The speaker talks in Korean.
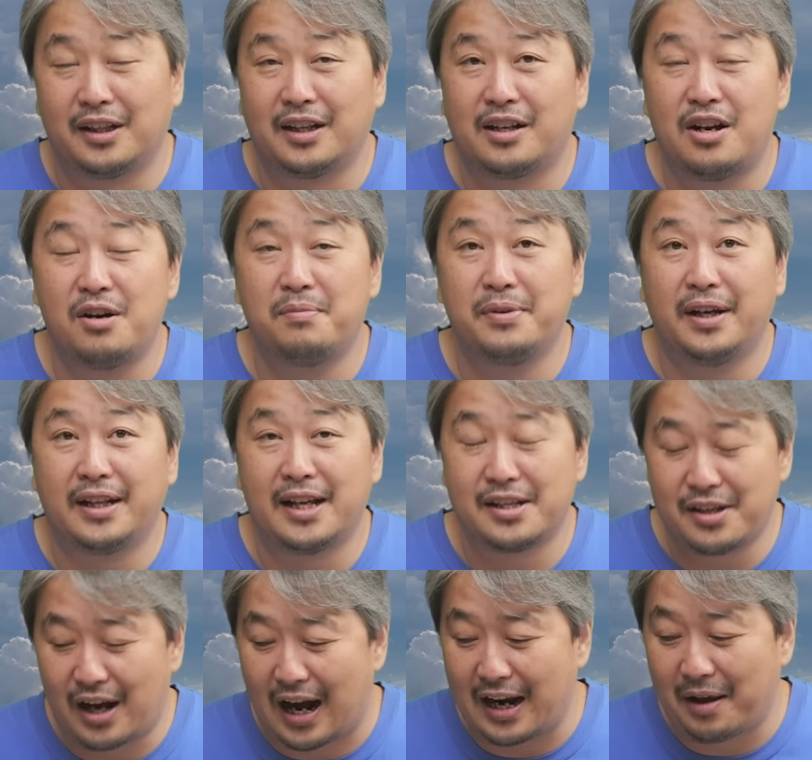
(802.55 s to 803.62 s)
이 커브에
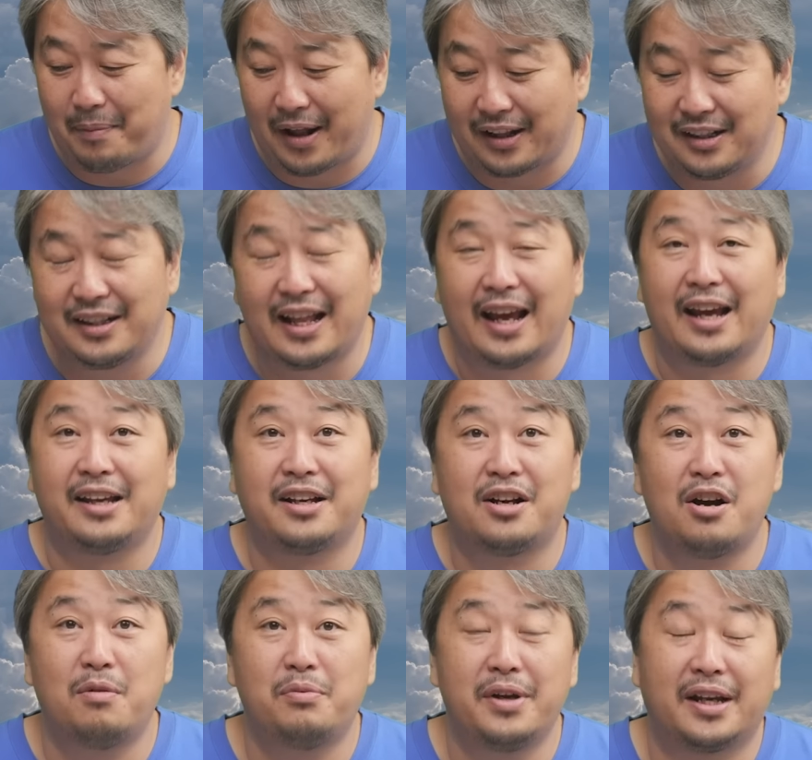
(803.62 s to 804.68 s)
대해서 알아봤는데 이
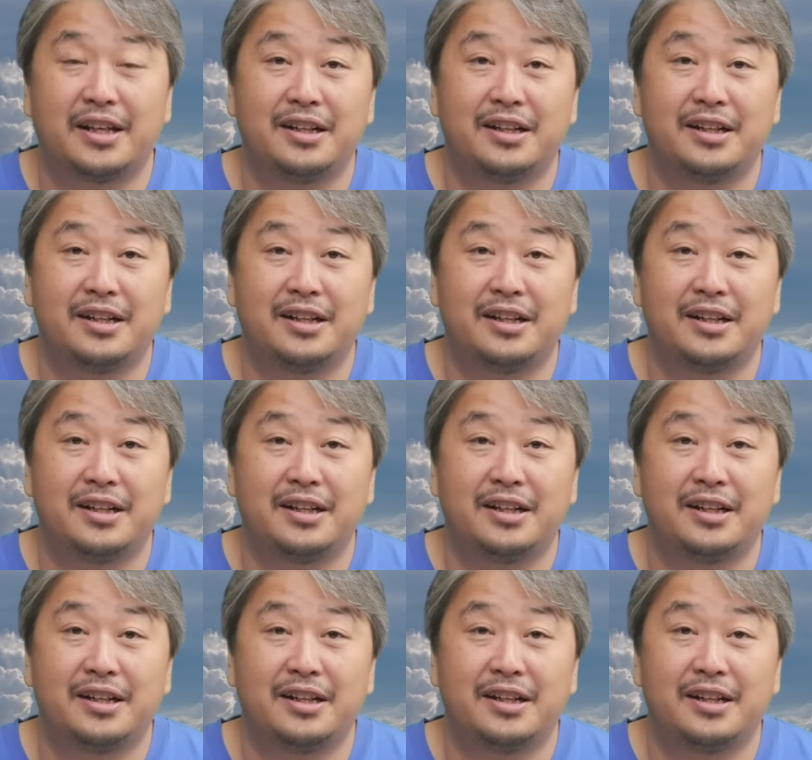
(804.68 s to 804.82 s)
커브의